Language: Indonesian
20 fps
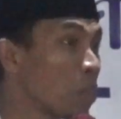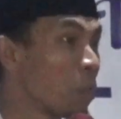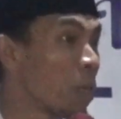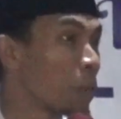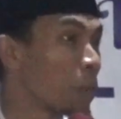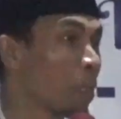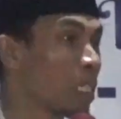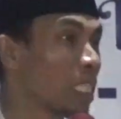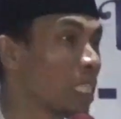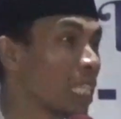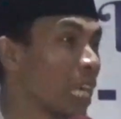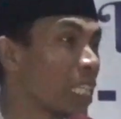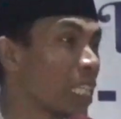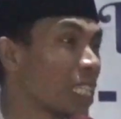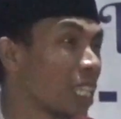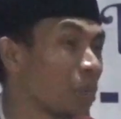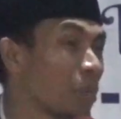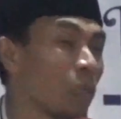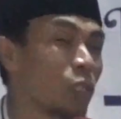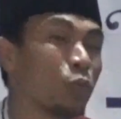dan
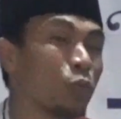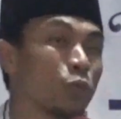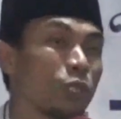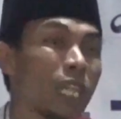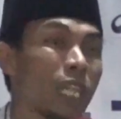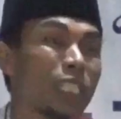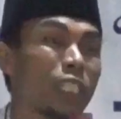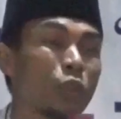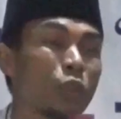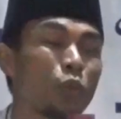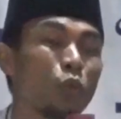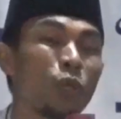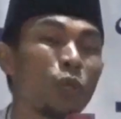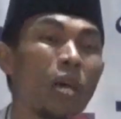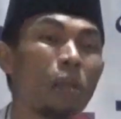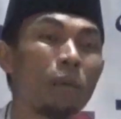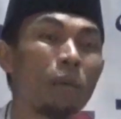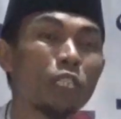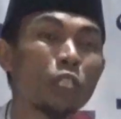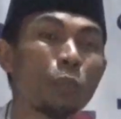panjenengan termasuk salah satu
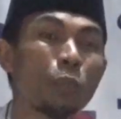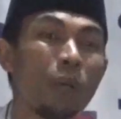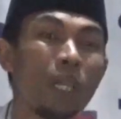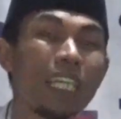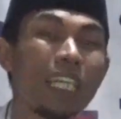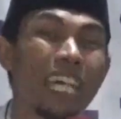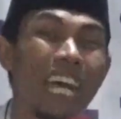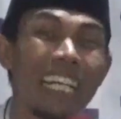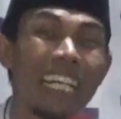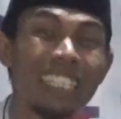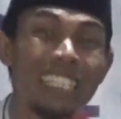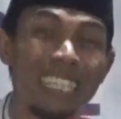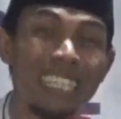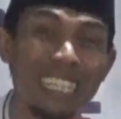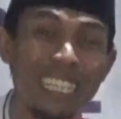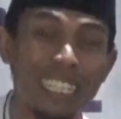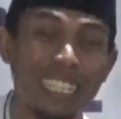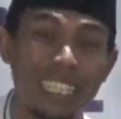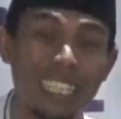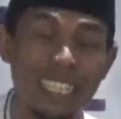ulama sepaling
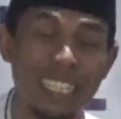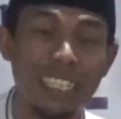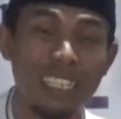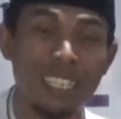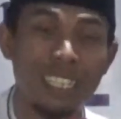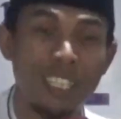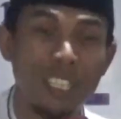ajaga